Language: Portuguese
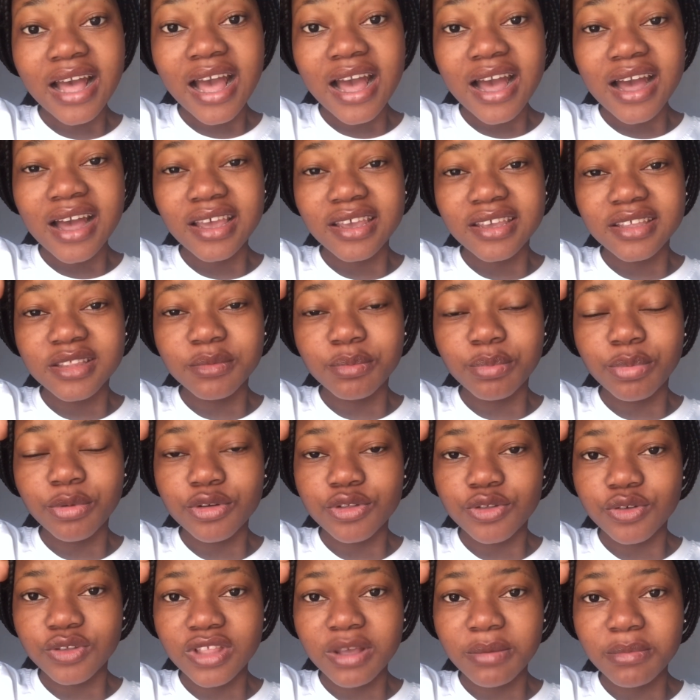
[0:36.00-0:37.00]
Ah, e
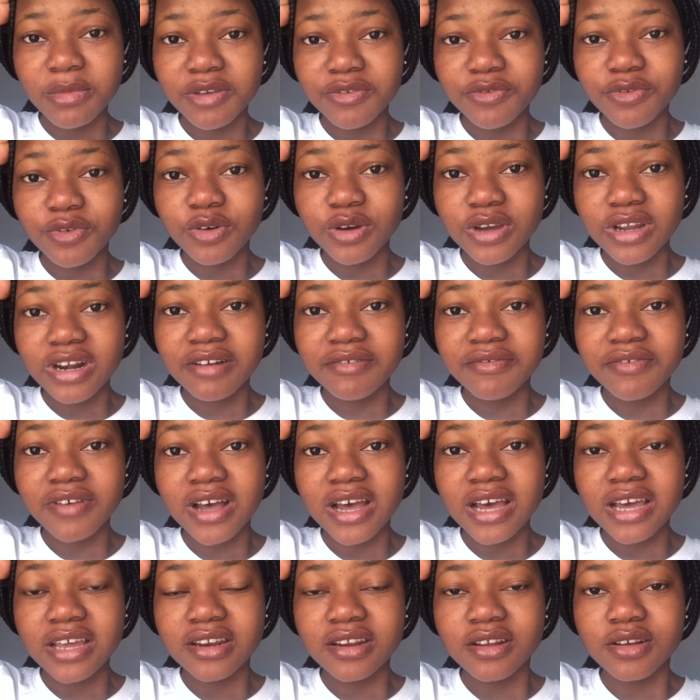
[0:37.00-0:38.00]
depois eu também vou
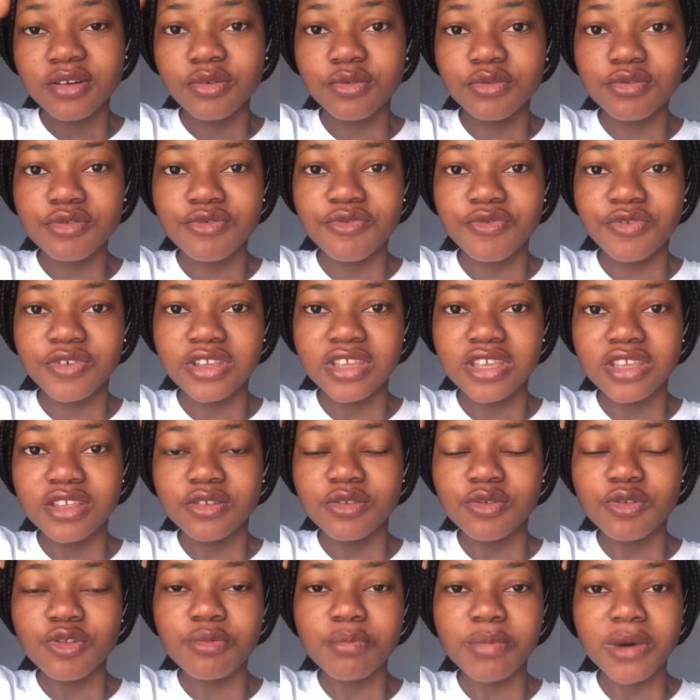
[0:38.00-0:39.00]
gravar uns
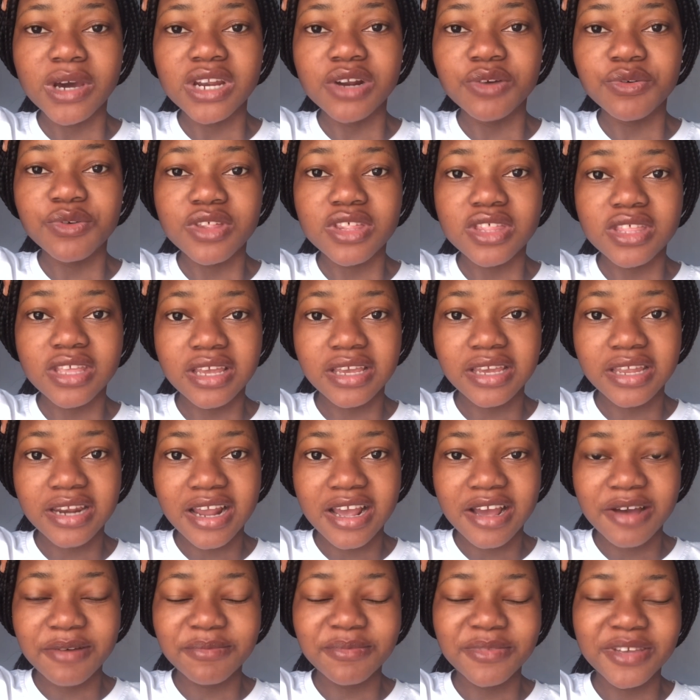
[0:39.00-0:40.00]
vídeos para o
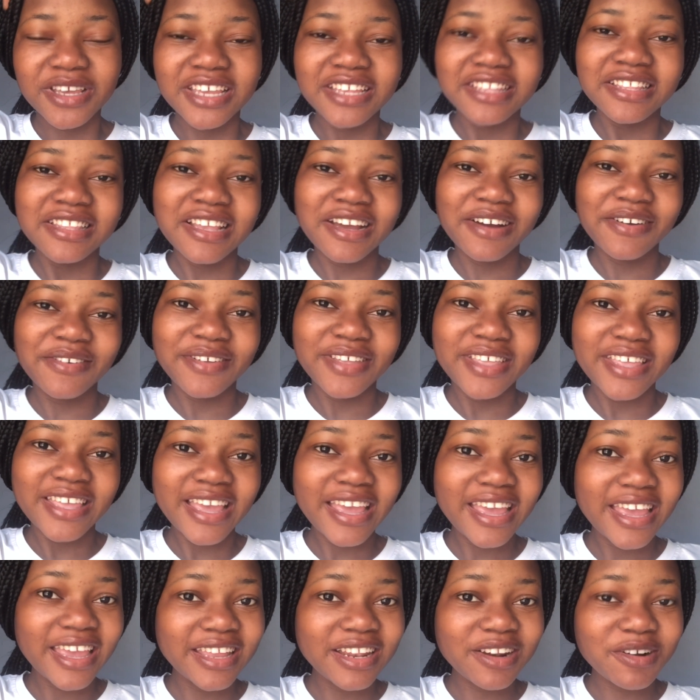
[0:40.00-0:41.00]
Instagram. Então
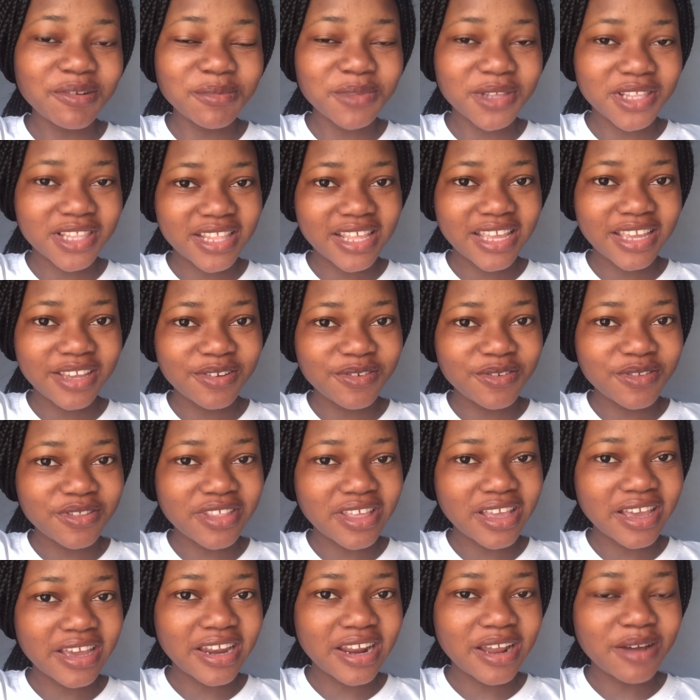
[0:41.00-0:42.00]
quem não me segue no
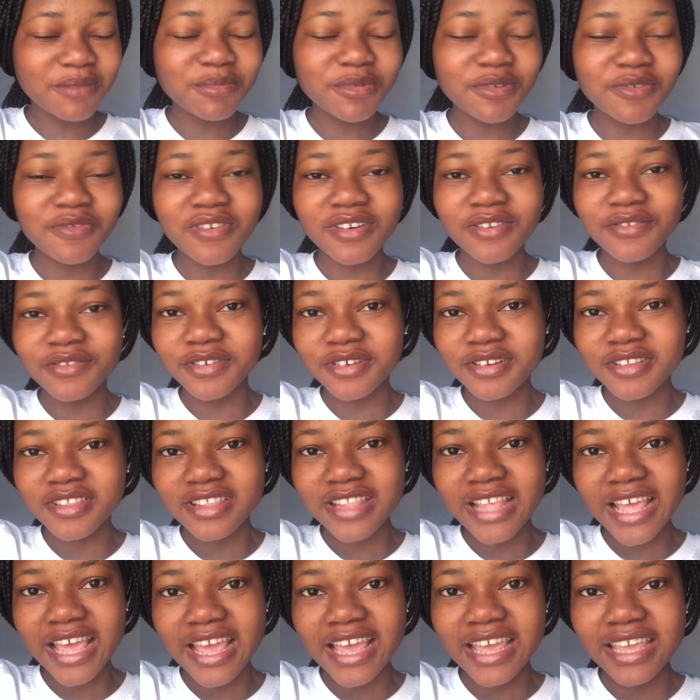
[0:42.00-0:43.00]
Instagram, por favor,
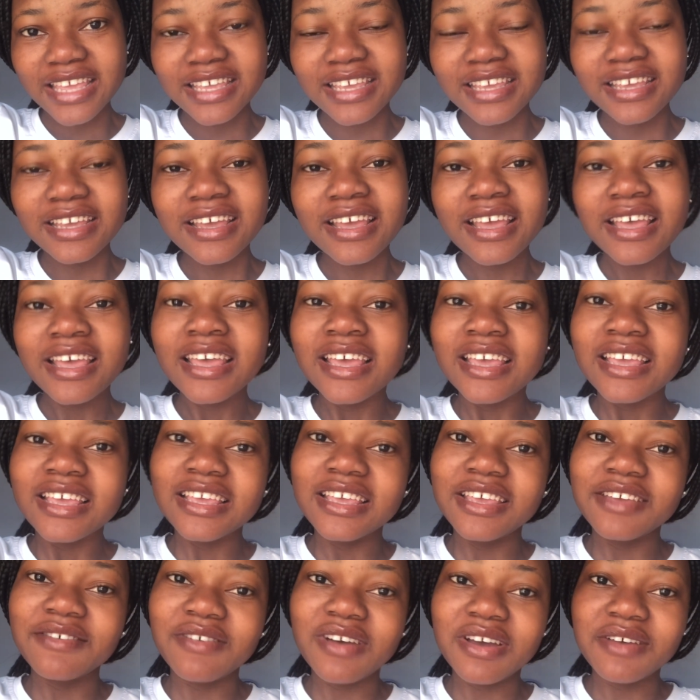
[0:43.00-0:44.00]
segue
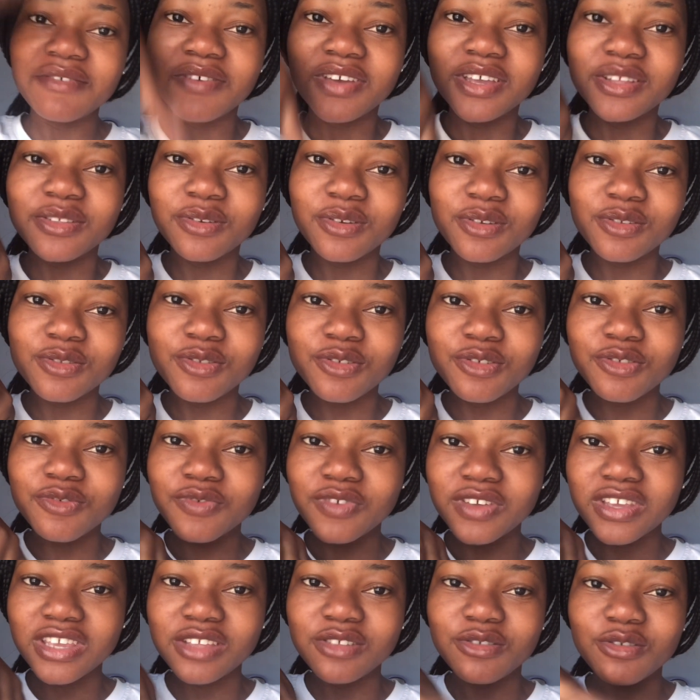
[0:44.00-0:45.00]
e vai ver todos os
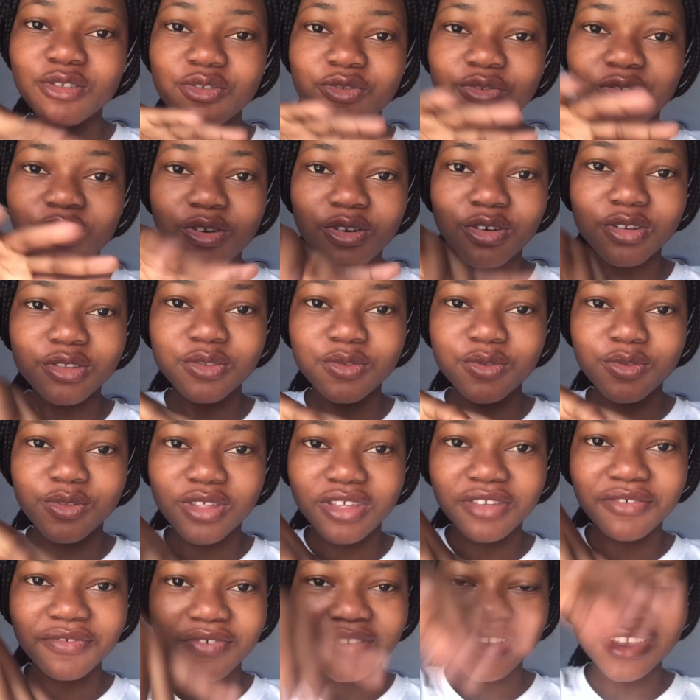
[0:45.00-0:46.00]
vídeos, fotos,
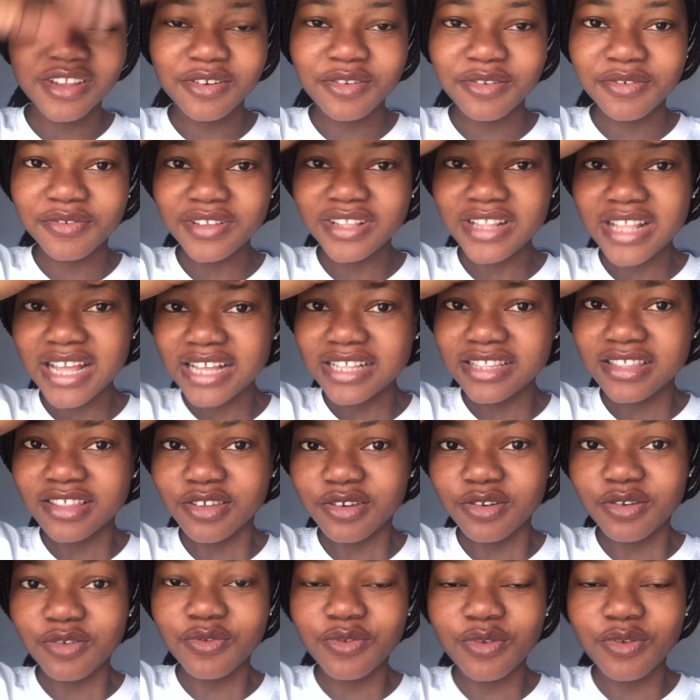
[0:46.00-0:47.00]
enfim, novidades
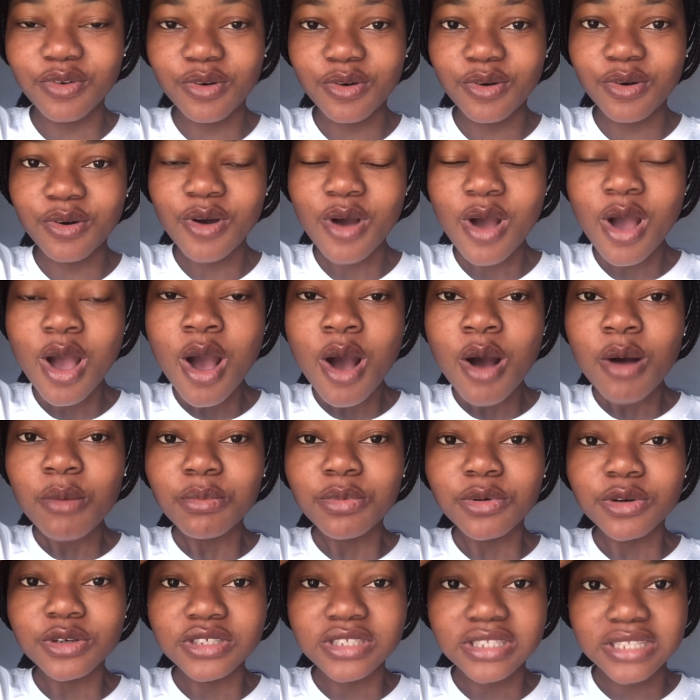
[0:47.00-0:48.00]
que eu vou
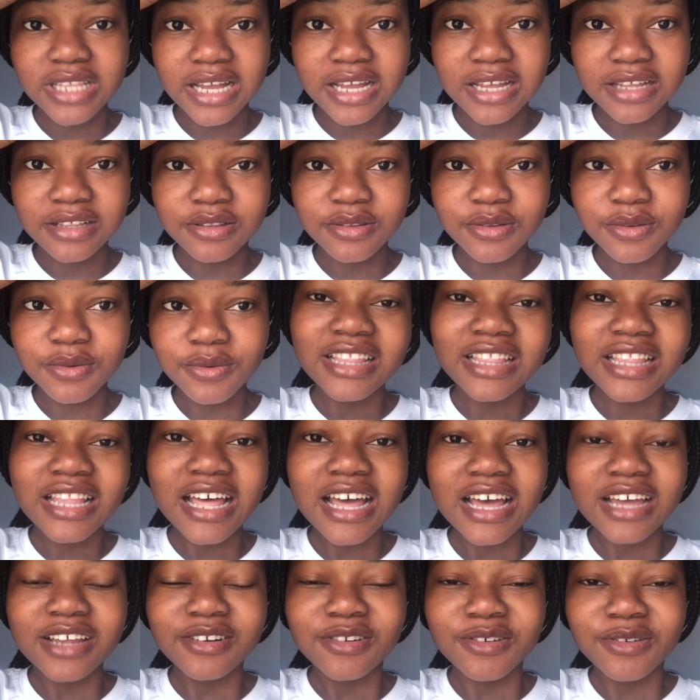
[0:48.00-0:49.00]
postando
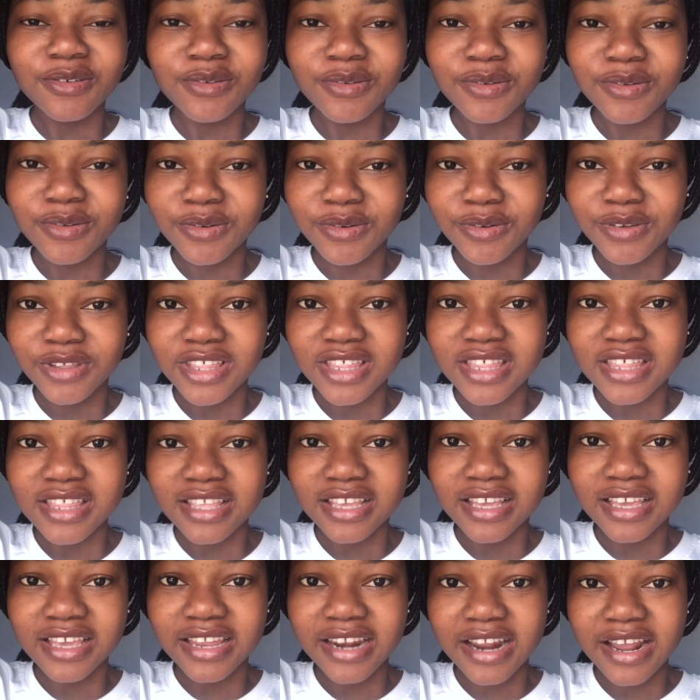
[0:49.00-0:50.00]
lá no
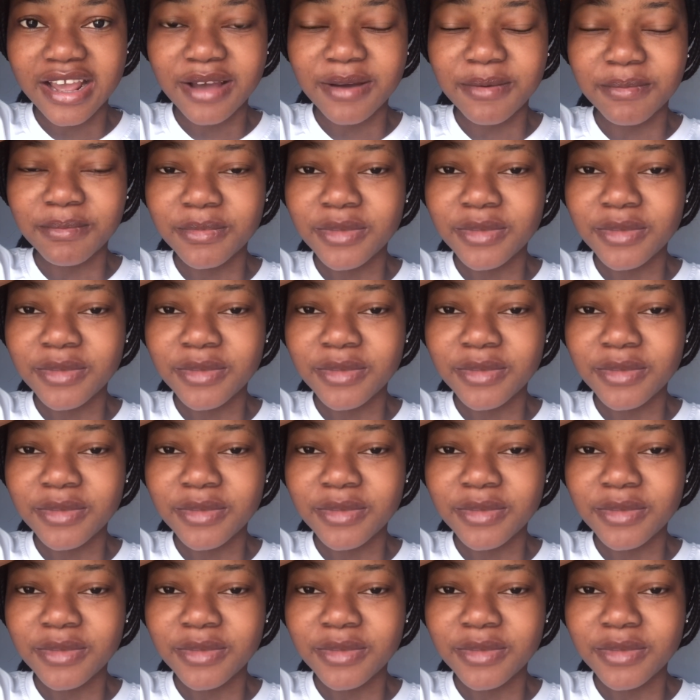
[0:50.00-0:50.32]
Instagram.